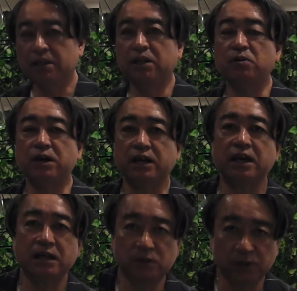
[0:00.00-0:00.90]
で、ここから
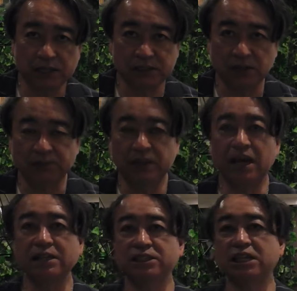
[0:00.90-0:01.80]
継投ですよ。で、
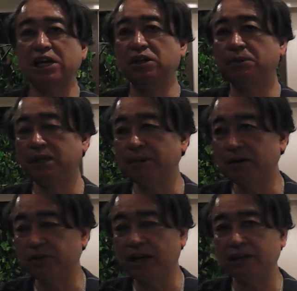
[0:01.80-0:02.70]
8回の表、
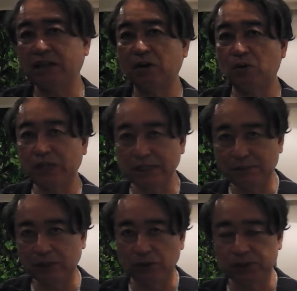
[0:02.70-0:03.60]
マウンドに上がったのは小田
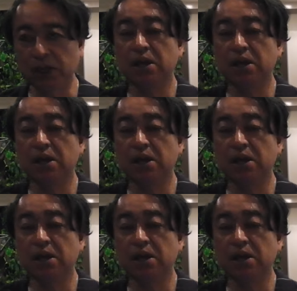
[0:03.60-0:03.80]
島投手。